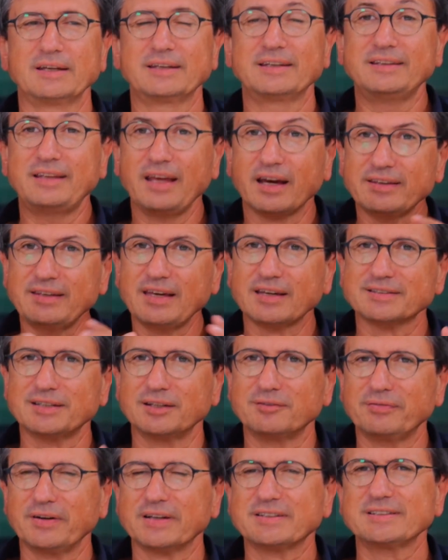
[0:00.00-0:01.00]
qui, derrière
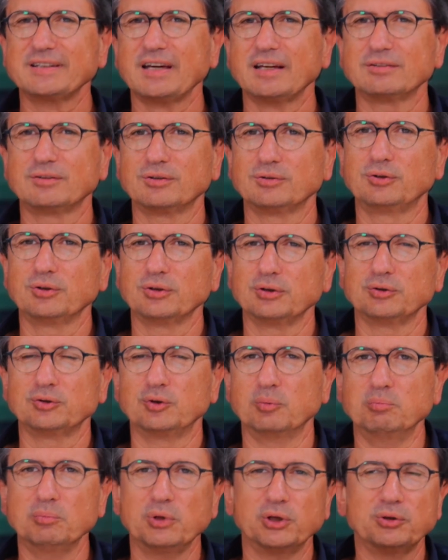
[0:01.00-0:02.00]
cette façade de,
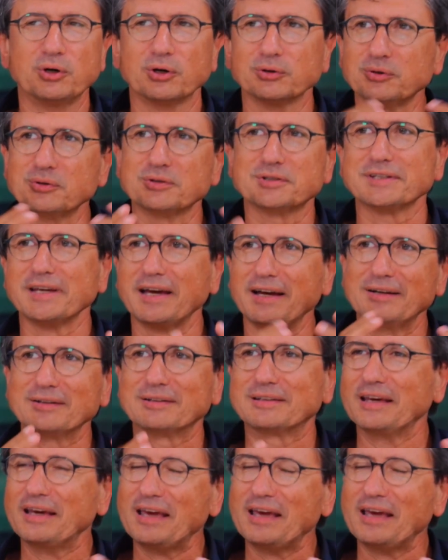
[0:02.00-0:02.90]
meneur de salle, qui